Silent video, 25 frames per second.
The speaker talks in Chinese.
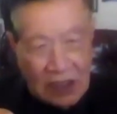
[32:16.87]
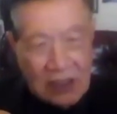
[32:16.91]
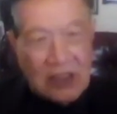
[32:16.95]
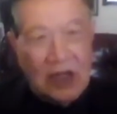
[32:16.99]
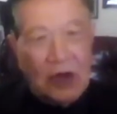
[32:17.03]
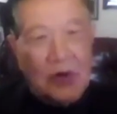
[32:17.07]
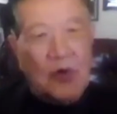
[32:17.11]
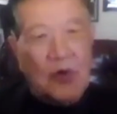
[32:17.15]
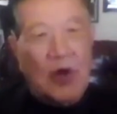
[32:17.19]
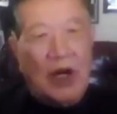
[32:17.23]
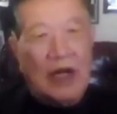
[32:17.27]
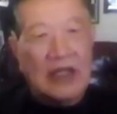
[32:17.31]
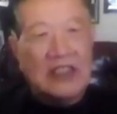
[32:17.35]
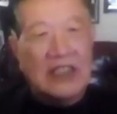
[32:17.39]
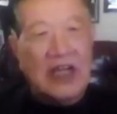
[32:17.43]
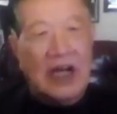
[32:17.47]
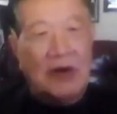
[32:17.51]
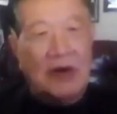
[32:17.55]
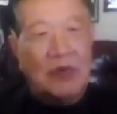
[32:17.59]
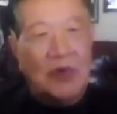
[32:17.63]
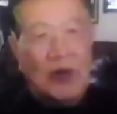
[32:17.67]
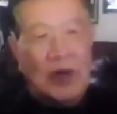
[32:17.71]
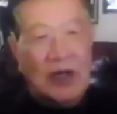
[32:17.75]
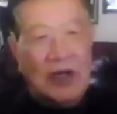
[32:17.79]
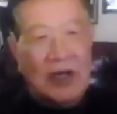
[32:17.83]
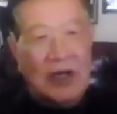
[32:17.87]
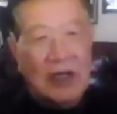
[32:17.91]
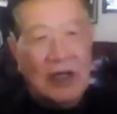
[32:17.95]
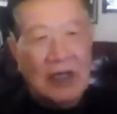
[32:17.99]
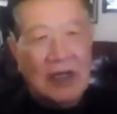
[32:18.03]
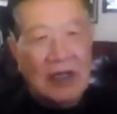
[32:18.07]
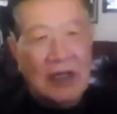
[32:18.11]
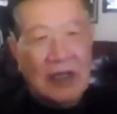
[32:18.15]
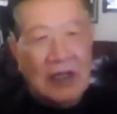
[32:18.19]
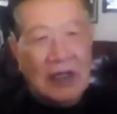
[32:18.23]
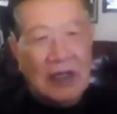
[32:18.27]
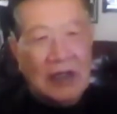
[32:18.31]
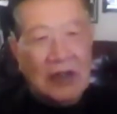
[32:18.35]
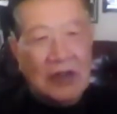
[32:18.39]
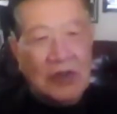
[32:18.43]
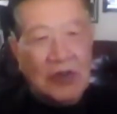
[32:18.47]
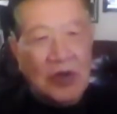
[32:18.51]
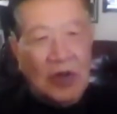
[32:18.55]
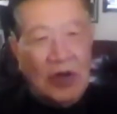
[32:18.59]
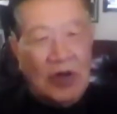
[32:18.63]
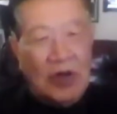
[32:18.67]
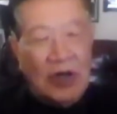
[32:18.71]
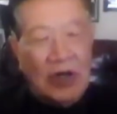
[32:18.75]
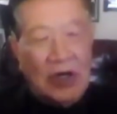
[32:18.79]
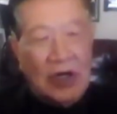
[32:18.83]
常常夸奖我，
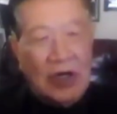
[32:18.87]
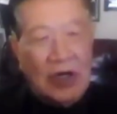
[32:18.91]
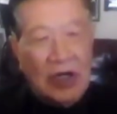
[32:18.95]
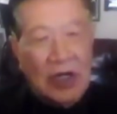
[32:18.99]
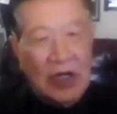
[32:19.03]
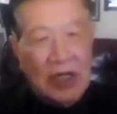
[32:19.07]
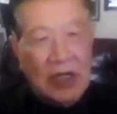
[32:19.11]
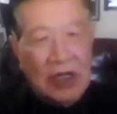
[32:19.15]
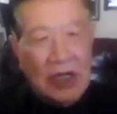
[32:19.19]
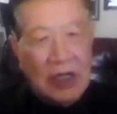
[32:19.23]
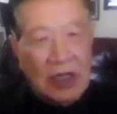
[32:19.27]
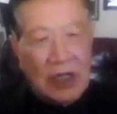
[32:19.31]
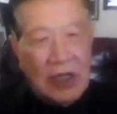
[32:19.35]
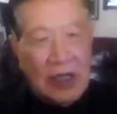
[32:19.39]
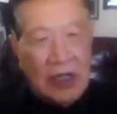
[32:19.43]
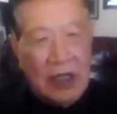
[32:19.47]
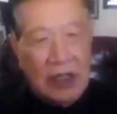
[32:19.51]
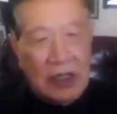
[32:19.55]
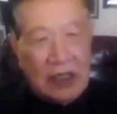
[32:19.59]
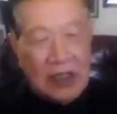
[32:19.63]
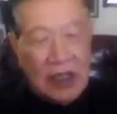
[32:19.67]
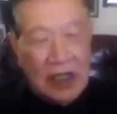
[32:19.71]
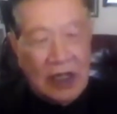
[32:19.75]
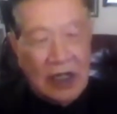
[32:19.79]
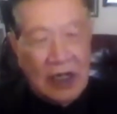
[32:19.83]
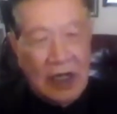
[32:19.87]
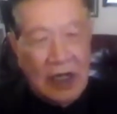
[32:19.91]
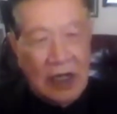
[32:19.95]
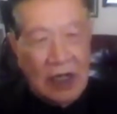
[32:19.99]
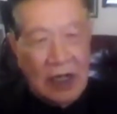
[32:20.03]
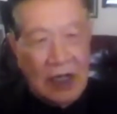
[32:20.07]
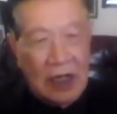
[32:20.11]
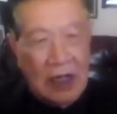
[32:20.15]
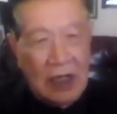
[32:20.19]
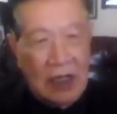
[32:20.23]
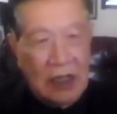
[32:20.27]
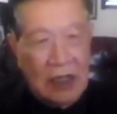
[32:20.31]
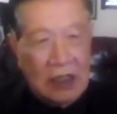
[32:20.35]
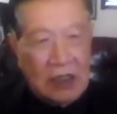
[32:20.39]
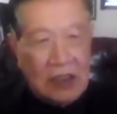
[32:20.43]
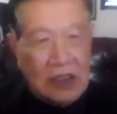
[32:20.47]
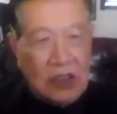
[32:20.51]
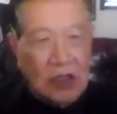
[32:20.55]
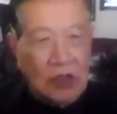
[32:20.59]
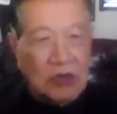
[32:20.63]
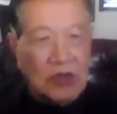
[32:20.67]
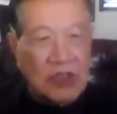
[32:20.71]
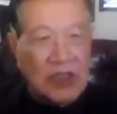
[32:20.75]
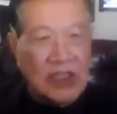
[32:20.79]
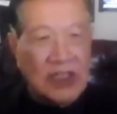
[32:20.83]
说给这个
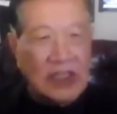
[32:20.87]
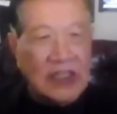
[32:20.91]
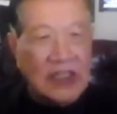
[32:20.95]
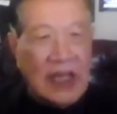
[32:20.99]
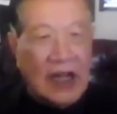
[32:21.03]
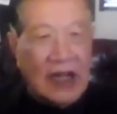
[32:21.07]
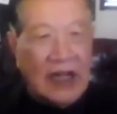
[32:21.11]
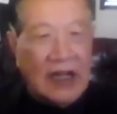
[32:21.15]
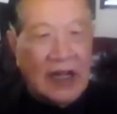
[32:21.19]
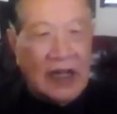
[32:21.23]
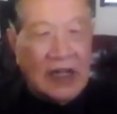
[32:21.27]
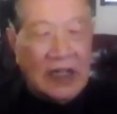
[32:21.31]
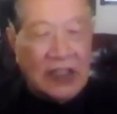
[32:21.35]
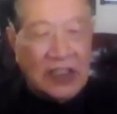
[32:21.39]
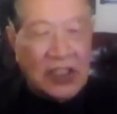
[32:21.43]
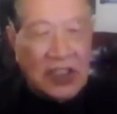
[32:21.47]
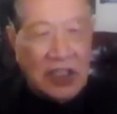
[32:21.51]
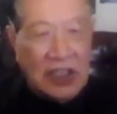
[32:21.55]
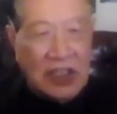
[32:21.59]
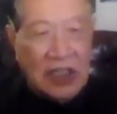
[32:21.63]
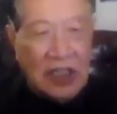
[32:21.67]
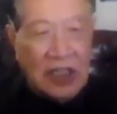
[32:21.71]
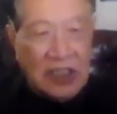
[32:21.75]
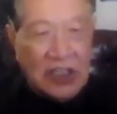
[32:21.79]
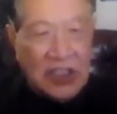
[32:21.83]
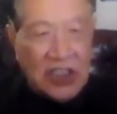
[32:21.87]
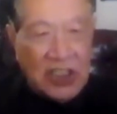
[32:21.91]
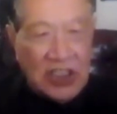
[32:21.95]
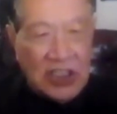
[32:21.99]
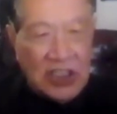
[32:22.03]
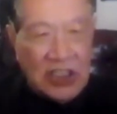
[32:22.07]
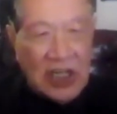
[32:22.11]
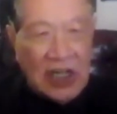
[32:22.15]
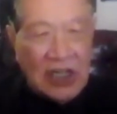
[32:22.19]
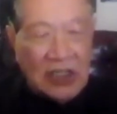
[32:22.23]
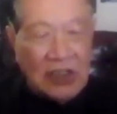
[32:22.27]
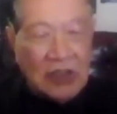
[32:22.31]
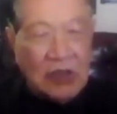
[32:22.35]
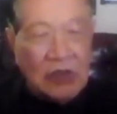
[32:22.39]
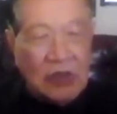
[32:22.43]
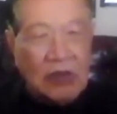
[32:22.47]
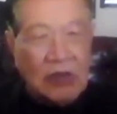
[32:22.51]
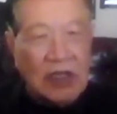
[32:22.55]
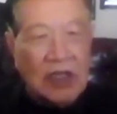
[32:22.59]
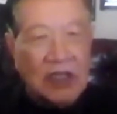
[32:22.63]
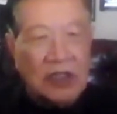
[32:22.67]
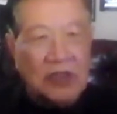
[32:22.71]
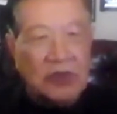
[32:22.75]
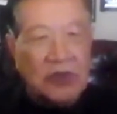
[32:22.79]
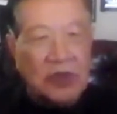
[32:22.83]
州警带来新的气象，
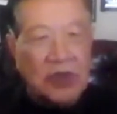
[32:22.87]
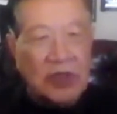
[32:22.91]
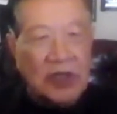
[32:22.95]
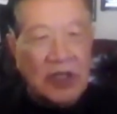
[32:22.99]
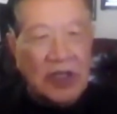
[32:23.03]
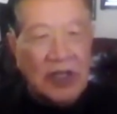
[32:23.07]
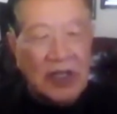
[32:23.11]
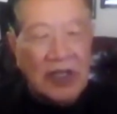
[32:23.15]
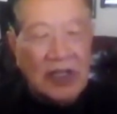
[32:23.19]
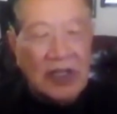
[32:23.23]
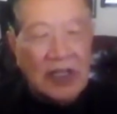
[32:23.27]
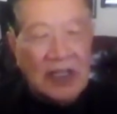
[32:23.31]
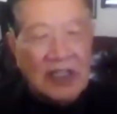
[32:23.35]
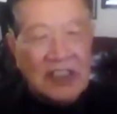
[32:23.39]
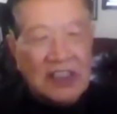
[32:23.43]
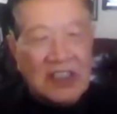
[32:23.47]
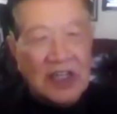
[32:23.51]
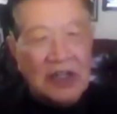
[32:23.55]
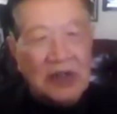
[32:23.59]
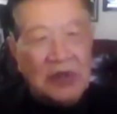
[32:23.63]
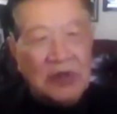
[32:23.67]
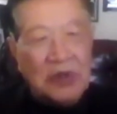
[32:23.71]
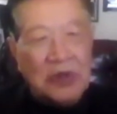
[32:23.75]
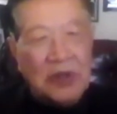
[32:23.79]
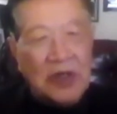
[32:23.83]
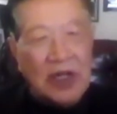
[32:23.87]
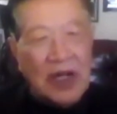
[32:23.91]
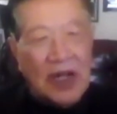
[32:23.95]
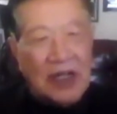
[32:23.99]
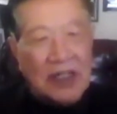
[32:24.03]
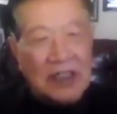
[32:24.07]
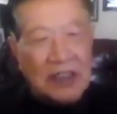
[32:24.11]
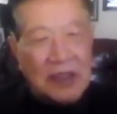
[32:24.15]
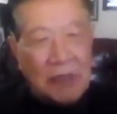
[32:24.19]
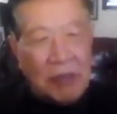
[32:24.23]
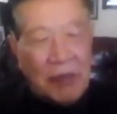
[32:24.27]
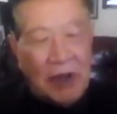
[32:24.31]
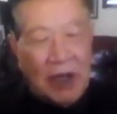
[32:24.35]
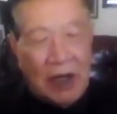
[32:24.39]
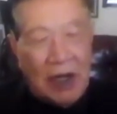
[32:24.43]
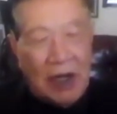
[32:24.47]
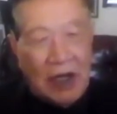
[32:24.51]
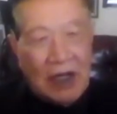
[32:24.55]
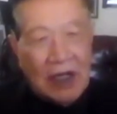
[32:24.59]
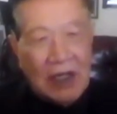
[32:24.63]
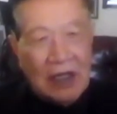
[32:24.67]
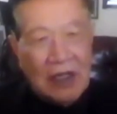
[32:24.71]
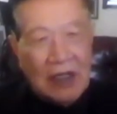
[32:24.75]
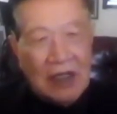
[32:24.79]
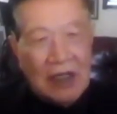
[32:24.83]
用科学证据啦什
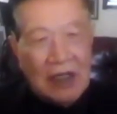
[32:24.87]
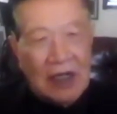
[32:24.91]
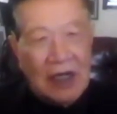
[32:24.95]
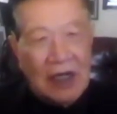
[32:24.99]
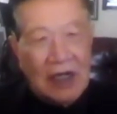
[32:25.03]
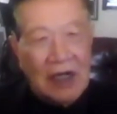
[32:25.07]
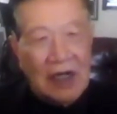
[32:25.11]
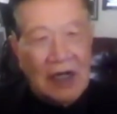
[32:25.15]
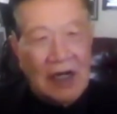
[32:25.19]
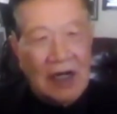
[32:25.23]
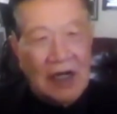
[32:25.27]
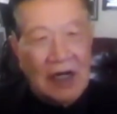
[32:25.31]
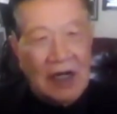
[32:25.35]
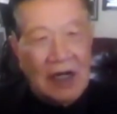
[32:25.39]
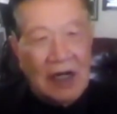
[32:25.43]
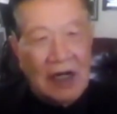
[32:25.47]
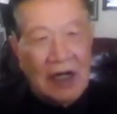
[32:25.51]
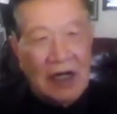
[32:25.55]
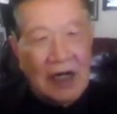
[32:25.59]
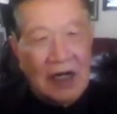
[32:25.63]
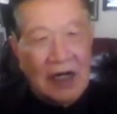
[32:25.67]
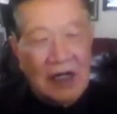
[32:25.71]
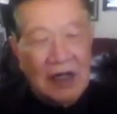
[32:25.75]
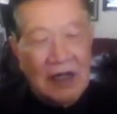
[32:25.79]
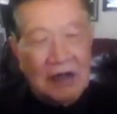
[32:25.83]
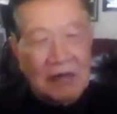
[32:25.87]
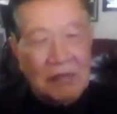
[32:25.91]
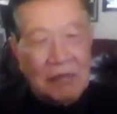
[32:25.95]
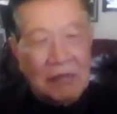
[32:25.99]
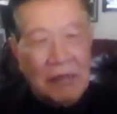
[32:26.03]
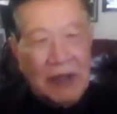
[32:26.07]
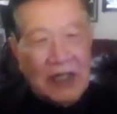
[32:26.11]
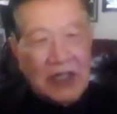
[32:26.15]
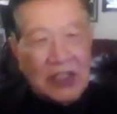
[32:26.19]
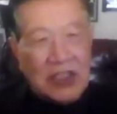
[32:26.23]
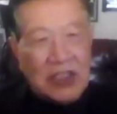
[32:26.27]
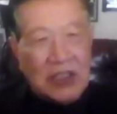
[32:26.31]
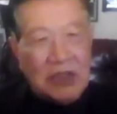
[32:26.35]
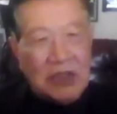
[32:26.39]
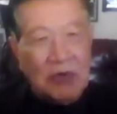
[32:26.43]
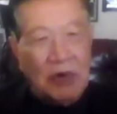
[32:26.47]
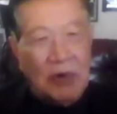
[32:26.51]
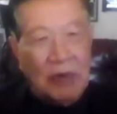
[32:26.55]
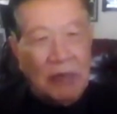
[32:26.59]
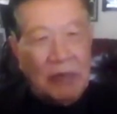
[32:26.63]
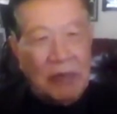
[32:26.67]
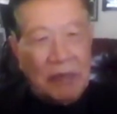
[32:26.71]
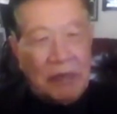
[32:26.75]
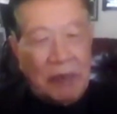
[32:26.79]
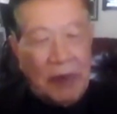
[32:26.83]
么。呃，每次
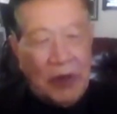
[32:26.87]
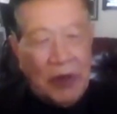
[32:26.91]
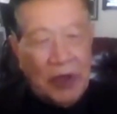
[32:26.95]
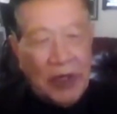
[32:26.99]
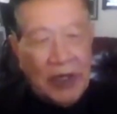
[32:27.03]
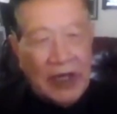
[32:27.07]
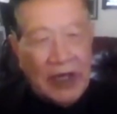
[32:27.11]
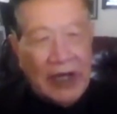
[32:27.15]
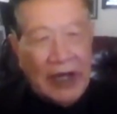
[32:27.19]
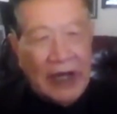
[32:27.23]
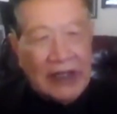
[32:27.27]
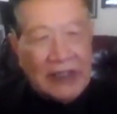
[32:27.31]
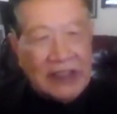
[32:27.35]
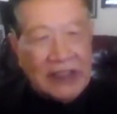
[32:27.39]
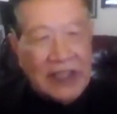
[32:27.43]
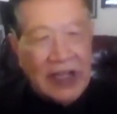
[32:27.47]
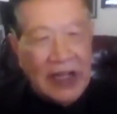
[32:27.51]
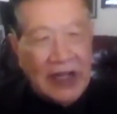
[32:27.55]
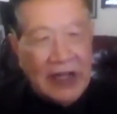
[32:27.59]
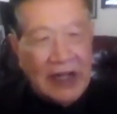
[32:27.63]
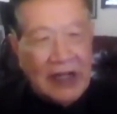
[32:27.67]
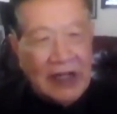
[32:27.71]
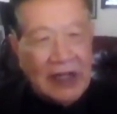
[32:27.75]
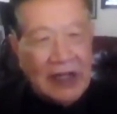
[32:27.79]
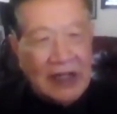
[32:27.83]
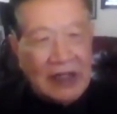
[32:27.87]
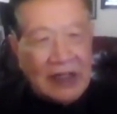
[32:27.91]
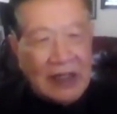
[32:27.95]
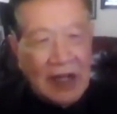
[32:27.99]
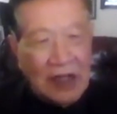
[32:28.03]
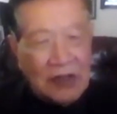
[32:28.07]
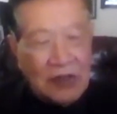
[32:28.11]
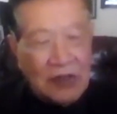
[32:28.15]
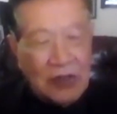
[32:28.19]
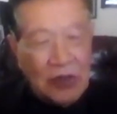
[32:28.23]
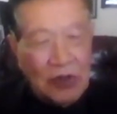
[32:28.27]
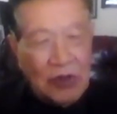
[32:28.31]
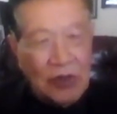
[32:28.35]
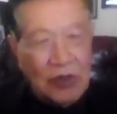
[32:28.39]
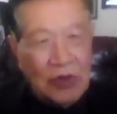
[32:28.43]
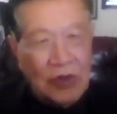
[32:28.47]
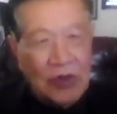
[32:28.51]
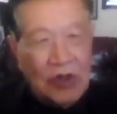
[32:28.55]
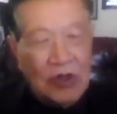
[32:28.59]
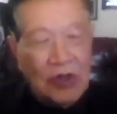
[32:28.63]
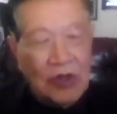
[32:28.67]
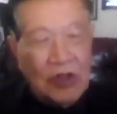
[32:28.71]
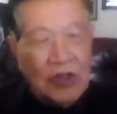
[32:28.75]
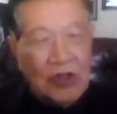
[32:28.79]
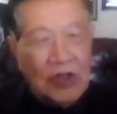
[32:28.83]
我们破一个案件，他
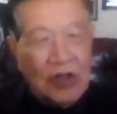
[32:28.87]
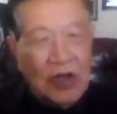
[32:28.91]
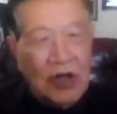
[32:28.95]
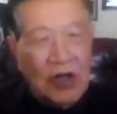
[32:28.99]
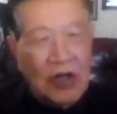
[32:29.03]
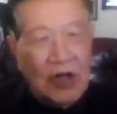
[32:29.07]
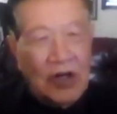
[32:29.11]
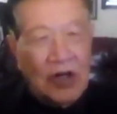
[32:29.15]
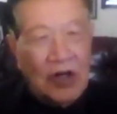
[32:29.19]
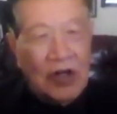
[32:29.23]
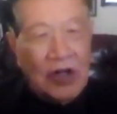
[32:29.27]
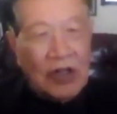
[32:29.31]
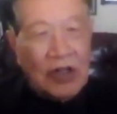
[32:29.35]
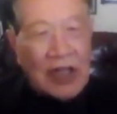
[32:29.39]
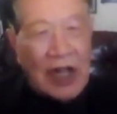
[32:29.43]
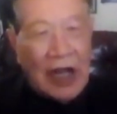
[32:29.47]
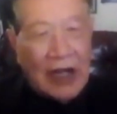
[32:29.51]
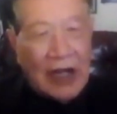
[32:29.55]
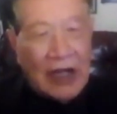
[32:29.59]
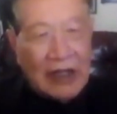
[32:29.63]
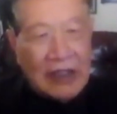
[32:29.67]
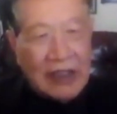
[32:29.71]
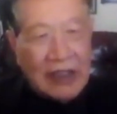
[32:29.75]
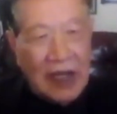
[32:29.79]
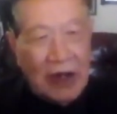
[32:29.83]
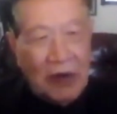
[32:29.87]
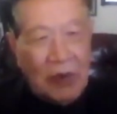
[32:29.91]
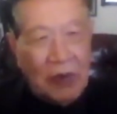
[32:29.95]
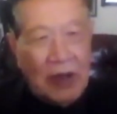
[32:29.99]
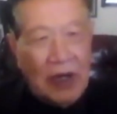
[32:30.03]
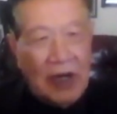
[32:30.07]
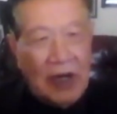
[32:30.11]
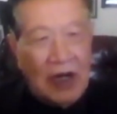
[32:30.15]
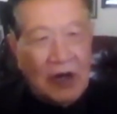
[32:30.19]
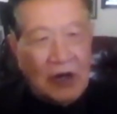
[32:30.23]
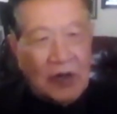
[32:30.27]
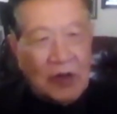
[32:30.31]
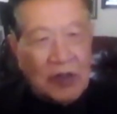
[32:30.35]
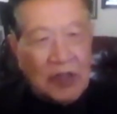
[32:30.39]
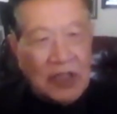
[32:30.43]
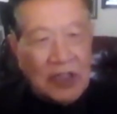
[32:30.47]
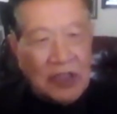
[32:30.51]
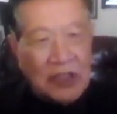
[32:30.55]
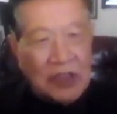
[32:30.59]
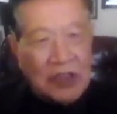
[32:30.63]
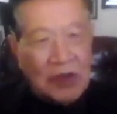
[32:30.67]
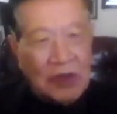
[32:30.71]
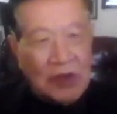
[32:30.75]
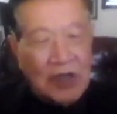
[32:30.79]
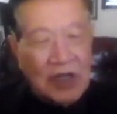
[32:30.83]
就呃打个电话或
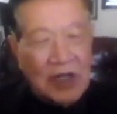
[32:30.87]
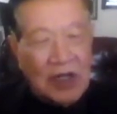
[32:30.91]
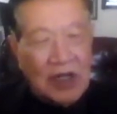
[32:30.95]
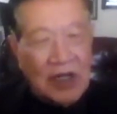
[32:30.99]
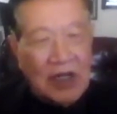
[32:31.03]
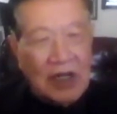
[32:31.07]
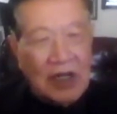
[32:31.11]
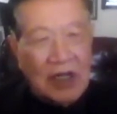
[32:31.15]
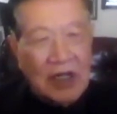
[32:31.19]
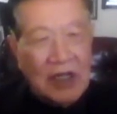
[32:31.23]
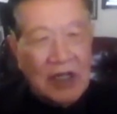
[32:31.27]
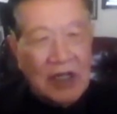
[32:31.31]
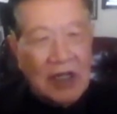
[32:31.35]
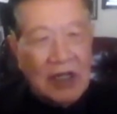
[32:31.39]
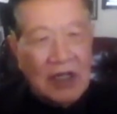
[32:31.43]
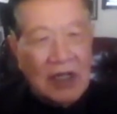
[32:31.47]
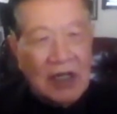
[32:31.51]
者送个。